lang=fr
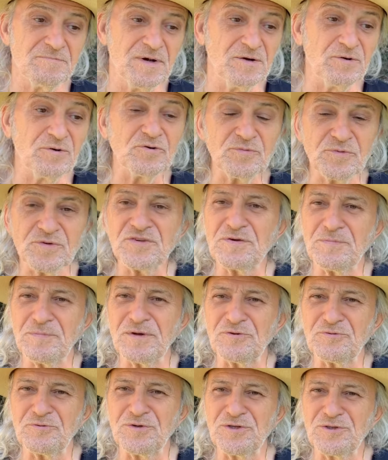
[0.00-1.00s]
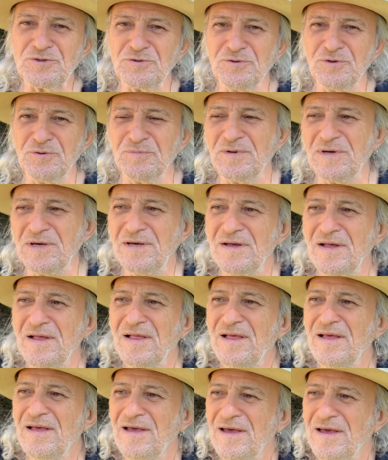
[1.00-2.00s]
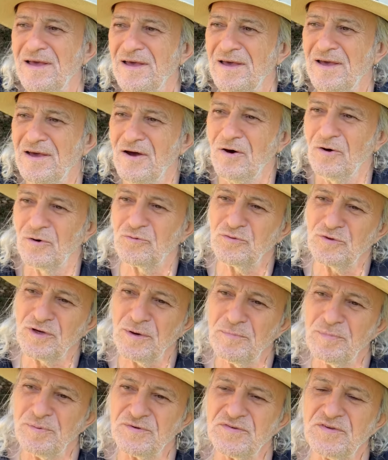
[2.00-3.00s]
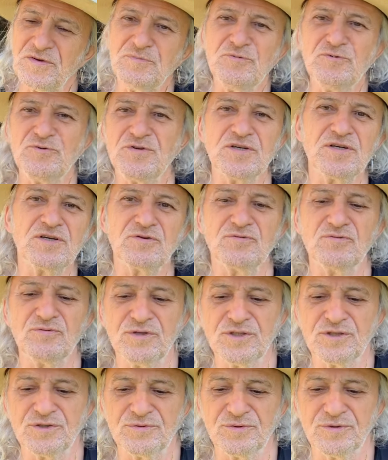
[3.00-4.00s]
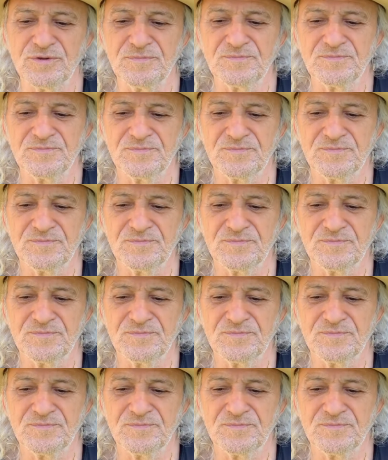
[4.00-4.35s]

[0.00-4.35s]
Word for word: malheureusement, c'est pas tous les jours, mais en tout cas, pensez musique tous les jours.